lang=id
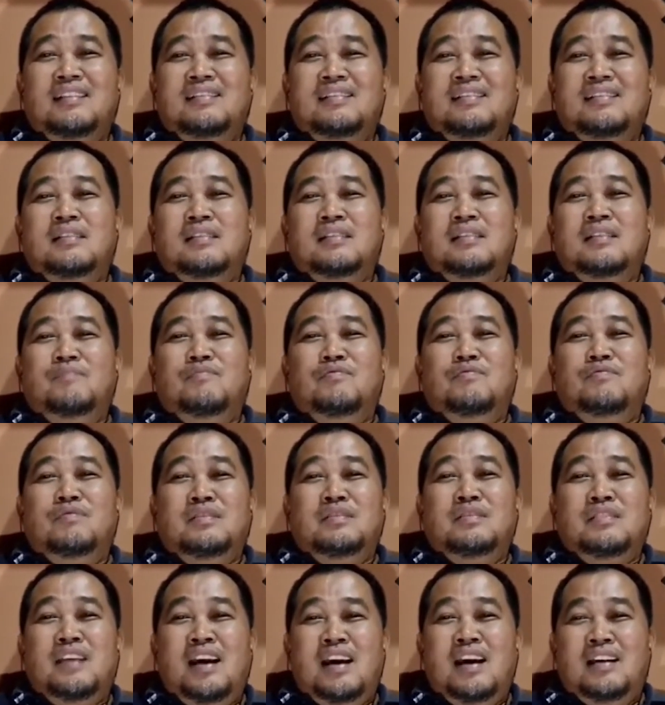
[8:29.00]
dan
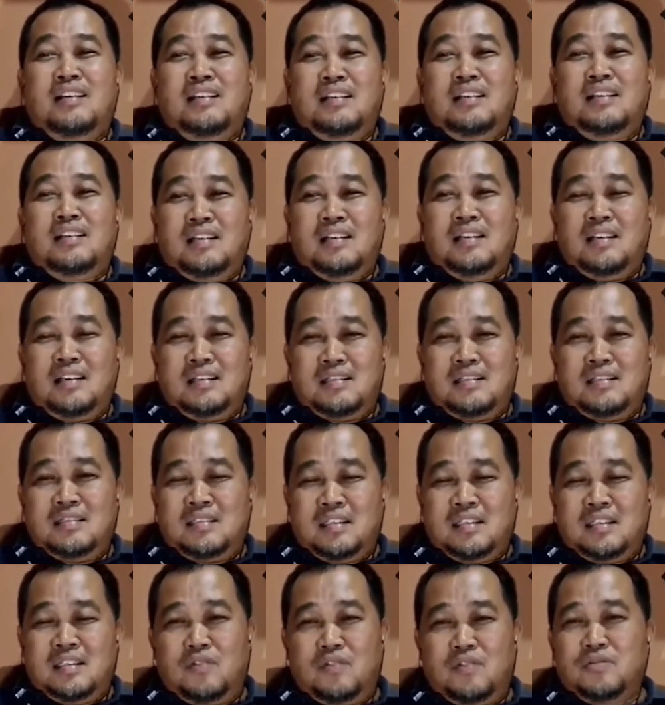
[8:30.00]
kemudian
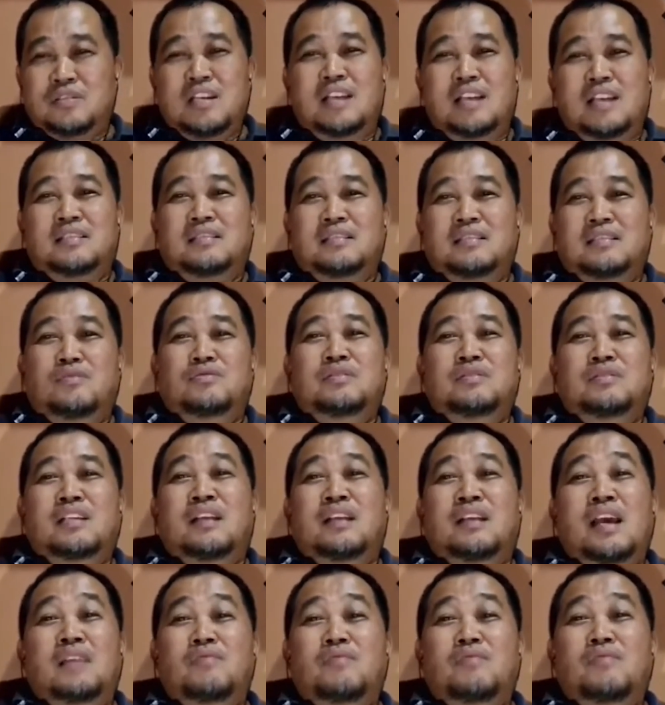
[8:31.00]
seterusnya
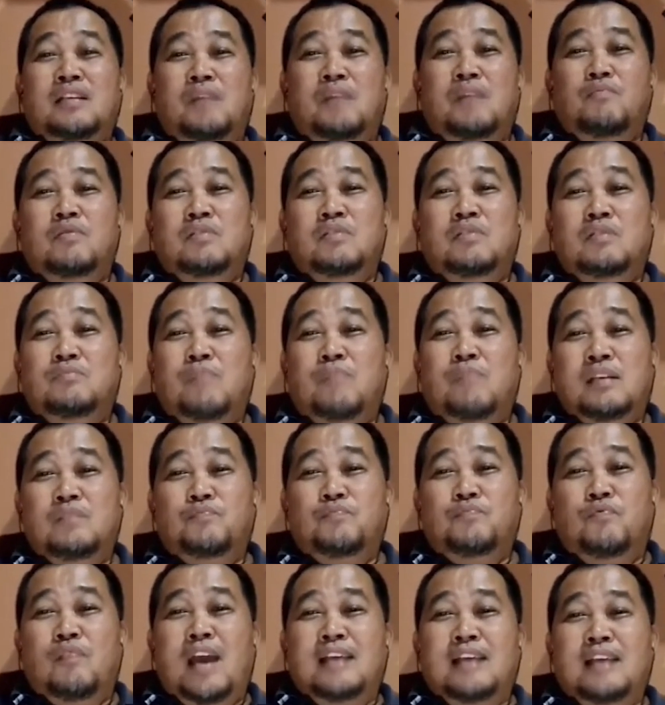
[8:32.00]
seterusnya selalu ada
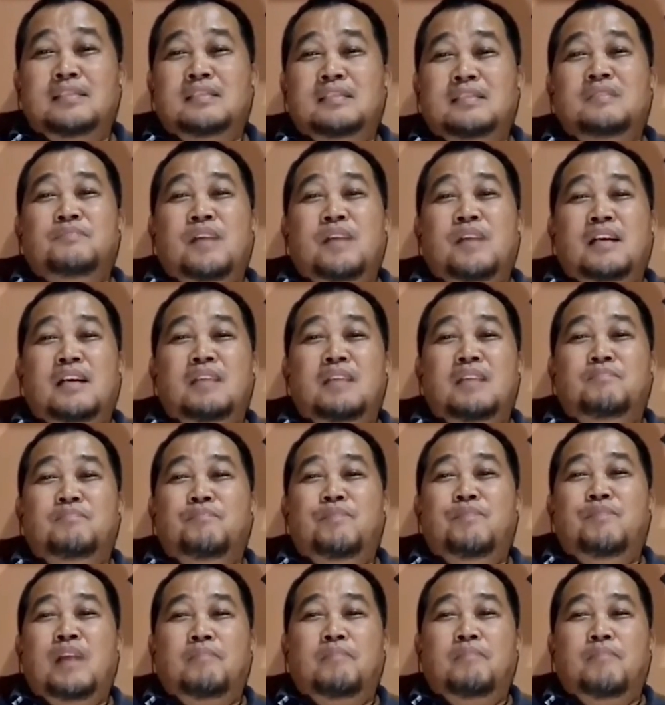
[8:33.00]
manipulasi bahkan
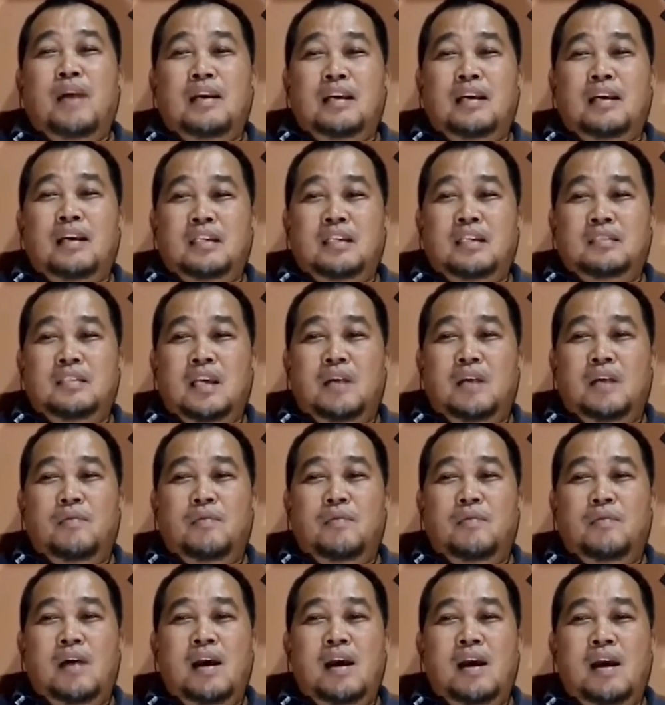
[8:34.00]
beberapa raja
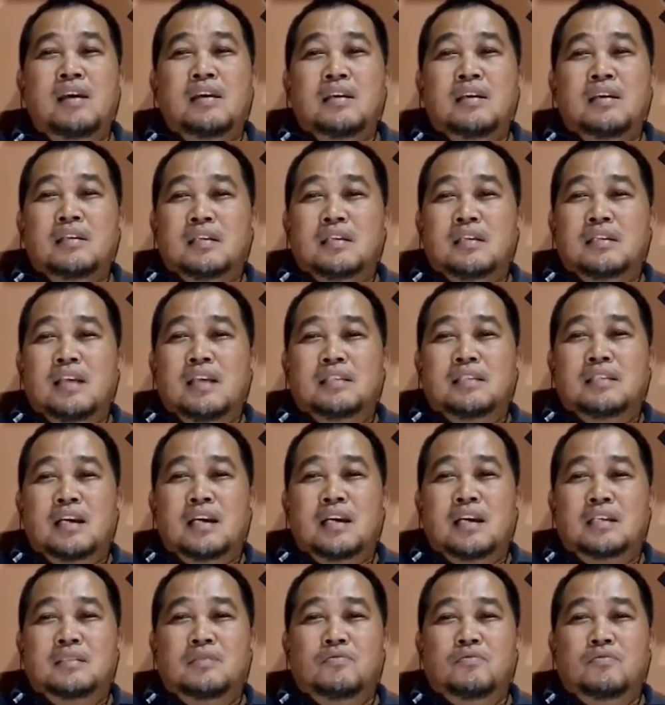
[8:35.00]
Jawa
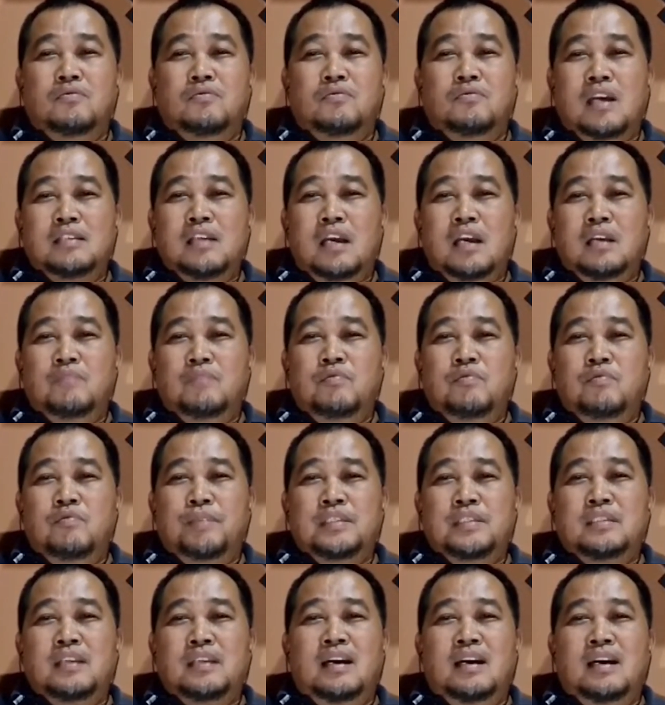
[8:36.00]
ternyata keturunannya lembu
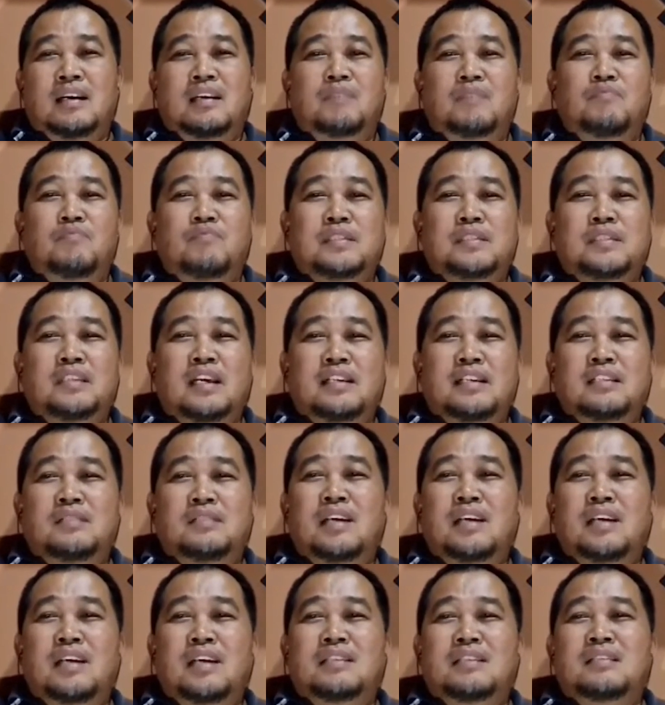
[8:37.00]
peteng lembu peteng
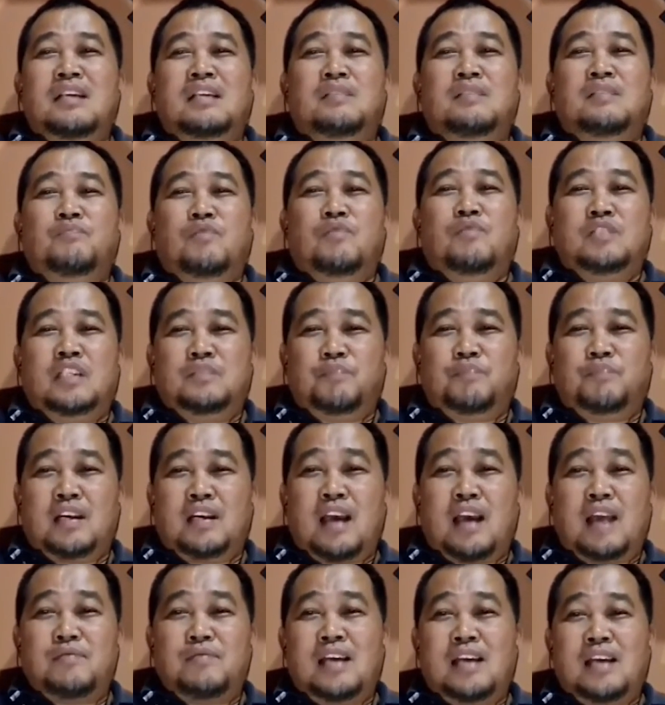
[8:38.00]
itu kan dari proses
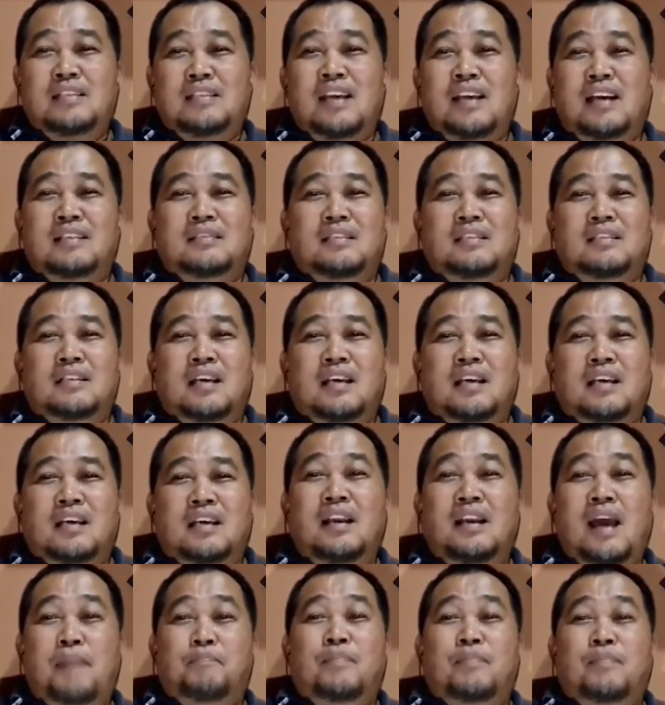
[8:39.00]
perkawinan yang
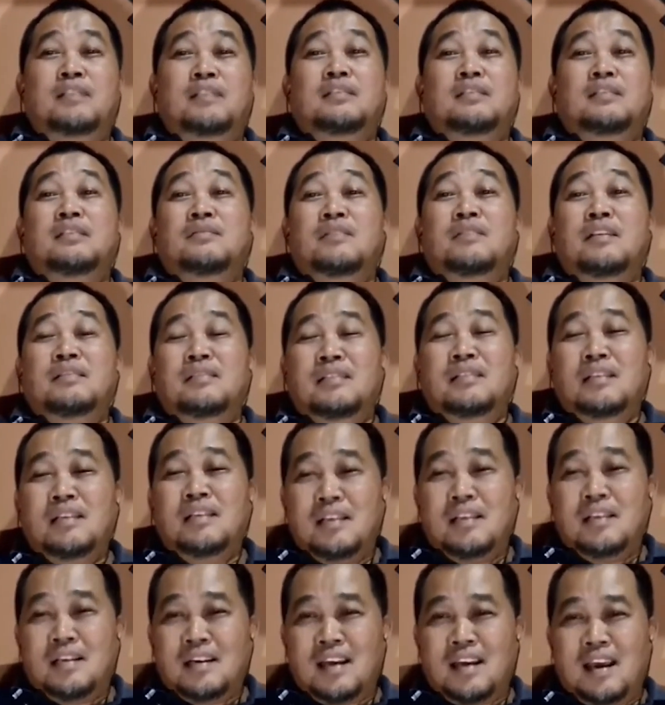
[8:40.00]
gelap kan gitu kan
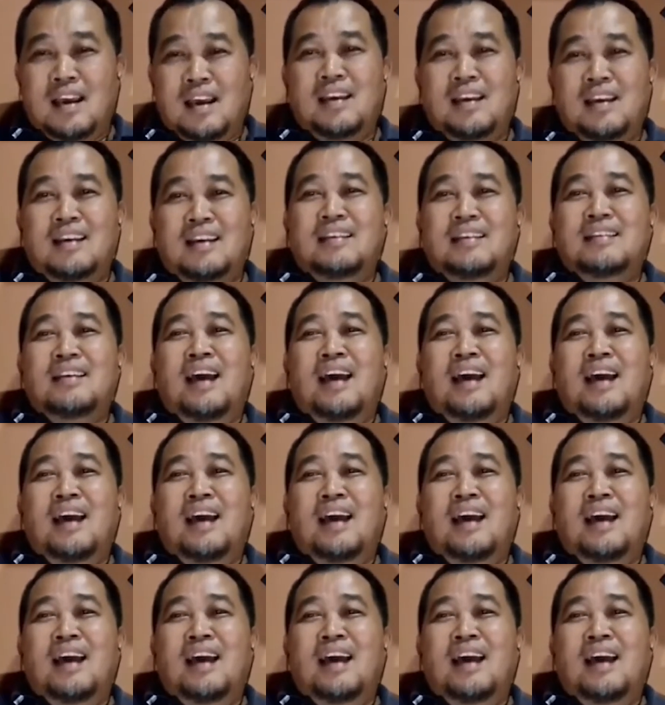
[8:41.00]
nah